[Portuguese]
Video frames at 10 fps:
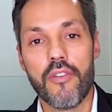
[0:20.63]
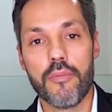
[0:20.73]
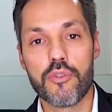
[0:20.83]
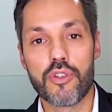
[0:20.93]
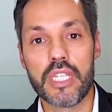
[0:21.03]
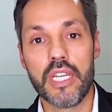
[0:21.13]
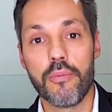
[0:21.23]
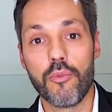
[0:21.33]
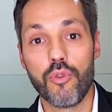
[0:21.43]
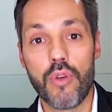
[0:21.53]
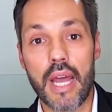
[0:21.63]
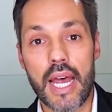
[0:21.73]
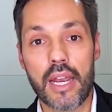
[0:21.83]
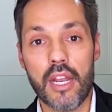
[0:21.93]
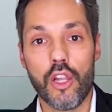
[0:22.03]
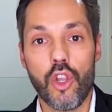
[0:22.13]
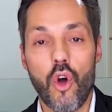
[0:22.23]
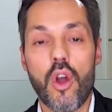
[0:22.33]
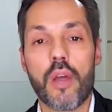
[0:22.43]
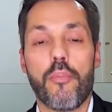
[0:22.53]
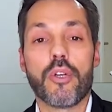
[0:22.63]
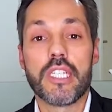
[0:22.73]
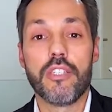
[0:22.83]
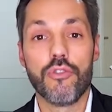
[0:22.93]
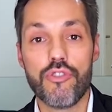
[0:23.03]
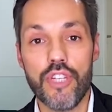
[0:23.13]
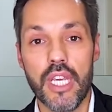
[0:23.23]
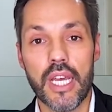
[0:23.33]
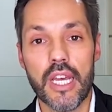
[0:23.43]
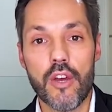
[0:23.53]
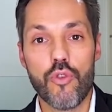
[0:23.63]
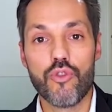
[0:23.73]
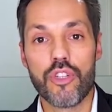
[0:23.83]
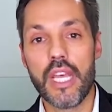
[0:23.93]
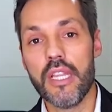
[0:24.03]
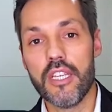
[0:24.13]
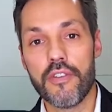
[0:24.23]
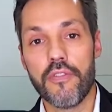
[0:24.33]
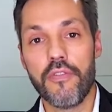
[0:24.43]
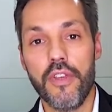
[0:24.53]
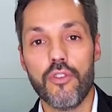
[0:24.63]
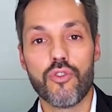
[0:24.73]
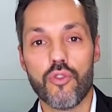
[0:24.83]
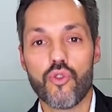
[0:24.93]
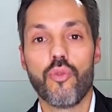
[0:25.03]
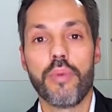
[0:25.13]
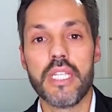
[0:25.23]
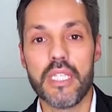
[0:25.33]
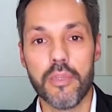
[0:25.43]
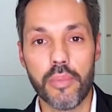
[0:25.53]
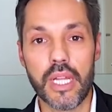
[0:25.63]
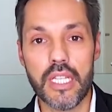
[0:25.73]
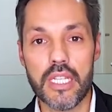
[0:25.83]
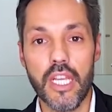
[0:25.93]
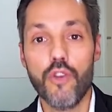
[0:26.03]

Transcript: vamos conseguir colocar logo após a cirurgia os dentes fixos sobre esses implantes.